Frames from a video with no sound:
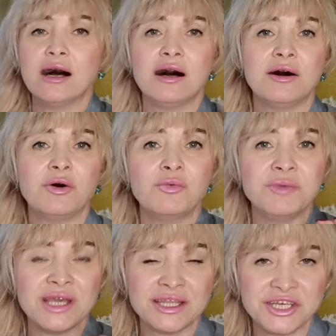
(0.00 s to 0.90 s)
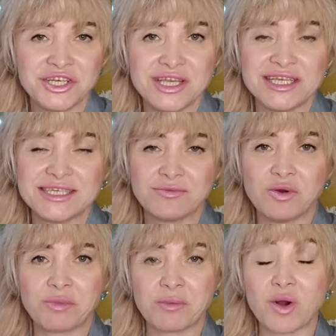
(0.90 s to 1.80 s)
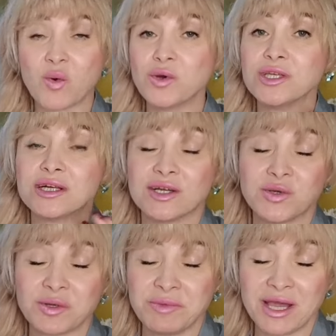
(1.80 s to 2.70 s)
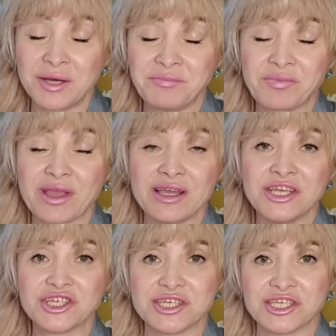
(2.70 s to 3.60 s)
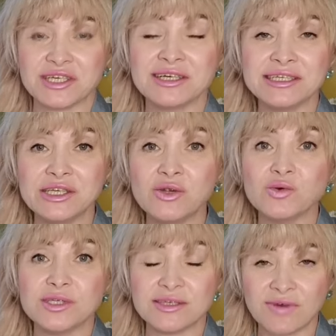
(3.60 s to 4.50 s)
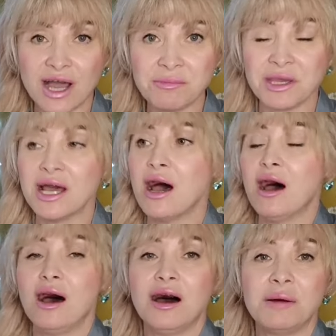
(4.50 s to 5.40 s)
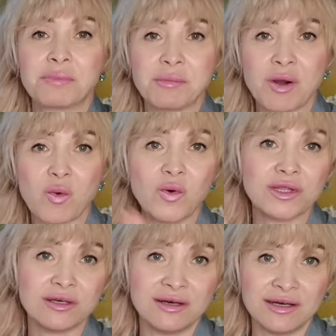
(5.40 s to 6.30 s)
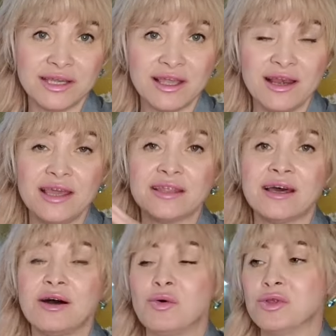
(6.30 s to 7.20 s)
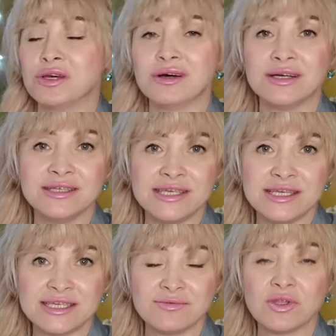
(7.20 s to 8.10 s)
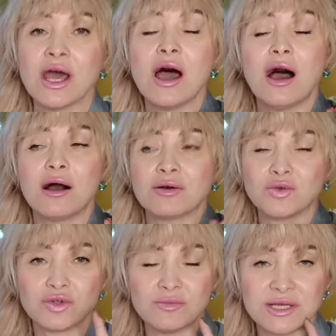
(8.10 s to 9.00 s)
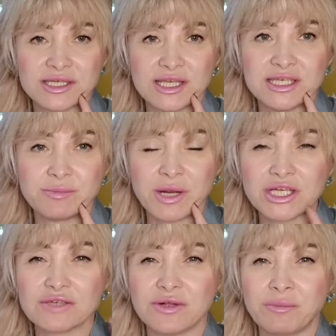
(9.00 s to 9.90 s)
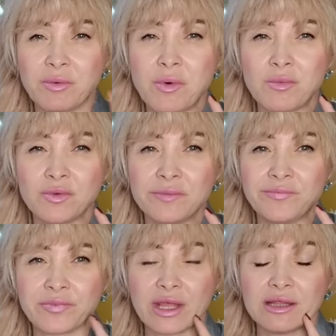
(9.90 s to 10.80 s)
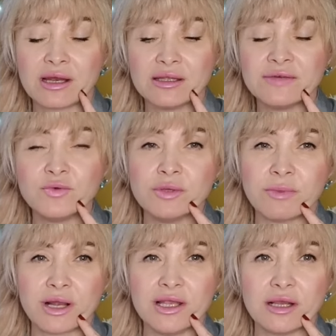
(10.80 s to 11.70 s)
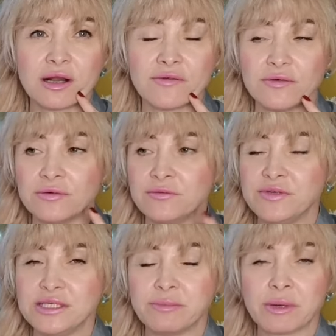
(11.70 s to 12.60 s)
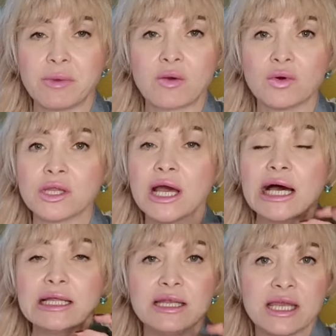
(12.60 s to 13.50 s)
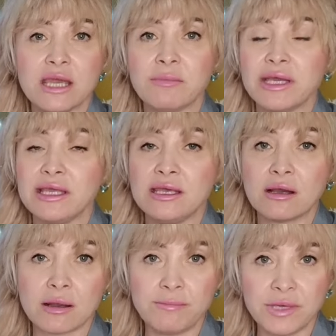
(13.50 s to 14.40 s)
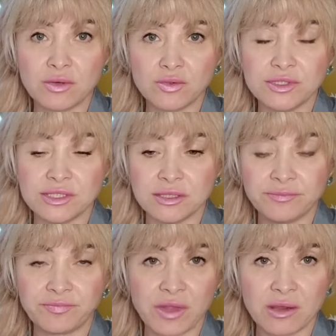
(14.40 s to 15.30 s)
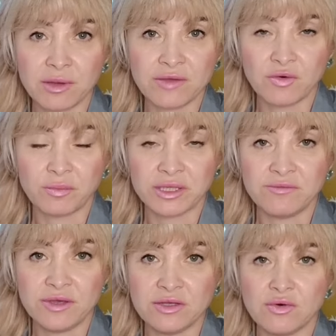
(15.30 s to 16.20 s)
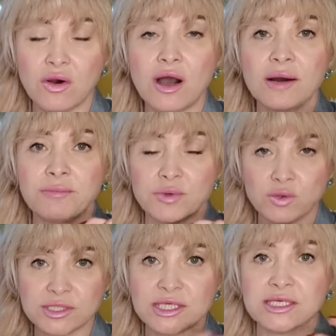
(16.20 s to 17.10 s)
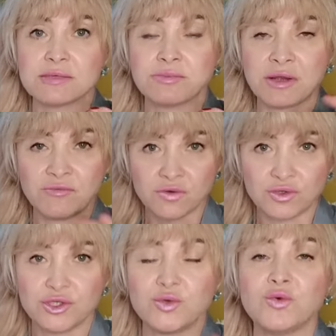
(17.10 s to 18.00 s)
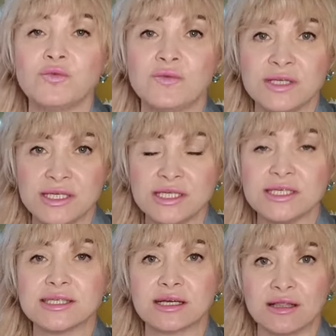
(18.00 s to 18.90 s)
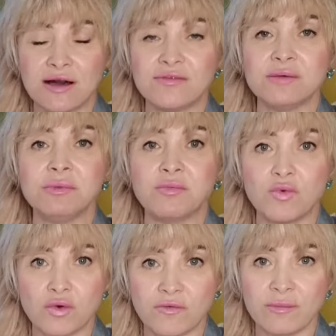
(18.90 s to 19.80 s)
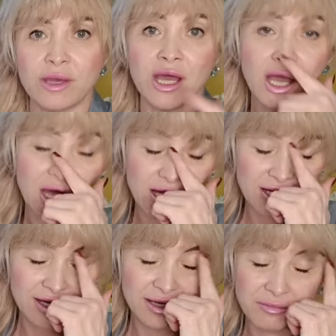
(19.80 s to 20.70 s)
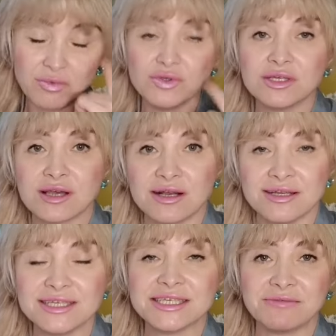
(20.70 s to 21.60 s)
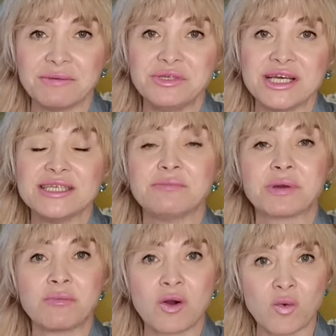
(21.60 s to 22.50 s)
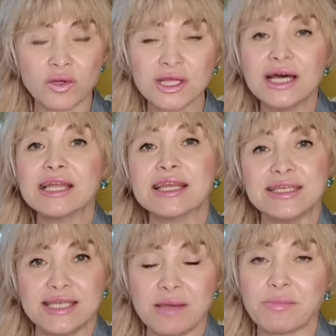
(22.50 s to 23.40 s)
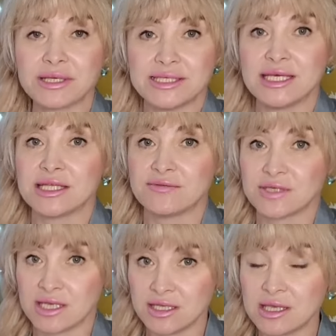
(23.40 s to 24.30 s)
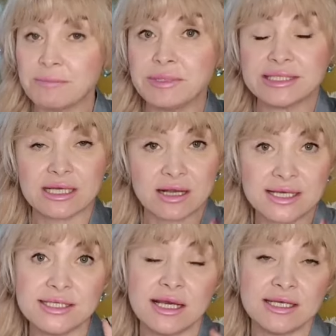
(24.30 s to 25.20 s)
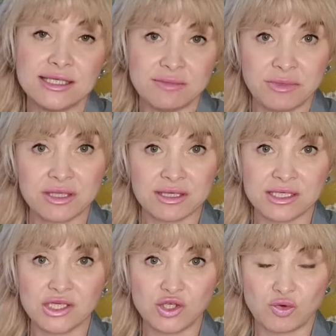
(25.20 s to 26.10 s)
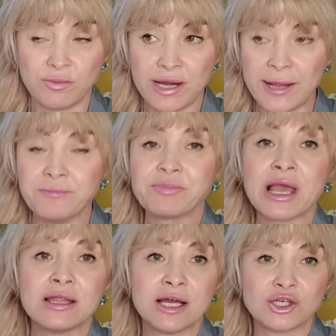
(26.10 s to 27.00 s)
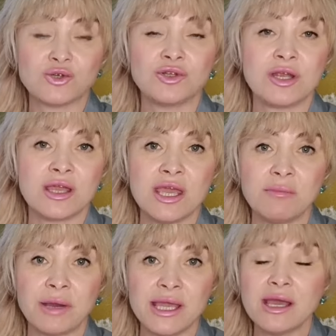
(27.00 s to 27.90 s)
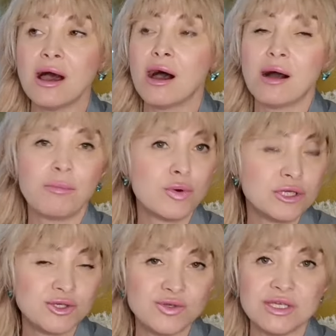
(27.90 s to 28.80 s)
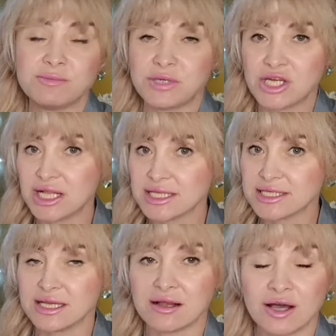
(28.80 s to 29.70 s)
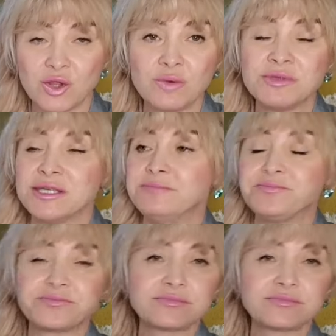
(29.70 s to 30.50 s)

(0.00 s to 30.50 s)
А, у меня даже есть свой промокодик, которым я, конечно же, делюсь с вами. А, промокод Елена, он действует. Кто-то у меня, кстати, спрашивал, по-моему, на рандеву не могли никак э, ввести промокод. Дорогие мои, не копируйте его под видео, а просто прям вручную вводите за главными буквами. И будет, как говорится, вам счастье промокод на 7% скидки при заказе от 7 тысяч рублей. Так что, дорогие мои, а пользуйтесь, пожалуйста, экономьте.